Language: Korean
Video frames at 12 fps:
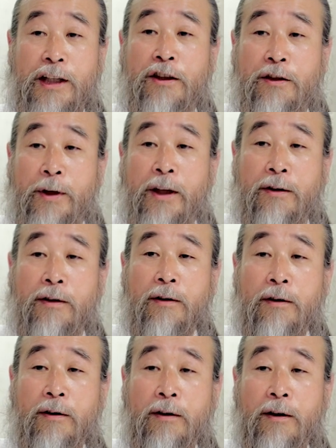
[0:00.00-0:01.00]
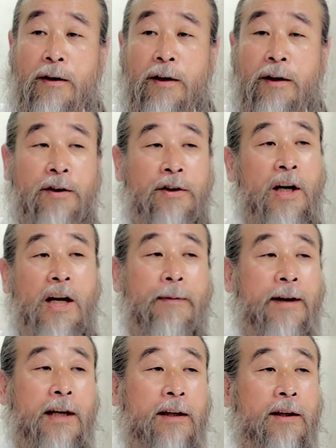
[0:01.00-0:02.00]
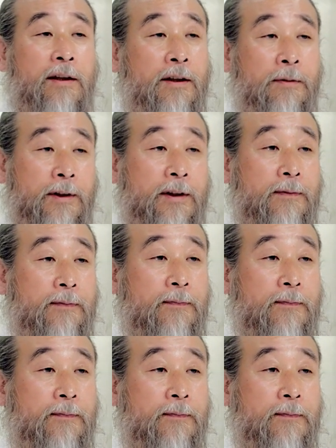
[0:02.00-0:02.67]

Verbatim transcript: 낮으면 이거는 근래밖에 안 되는 겁니다.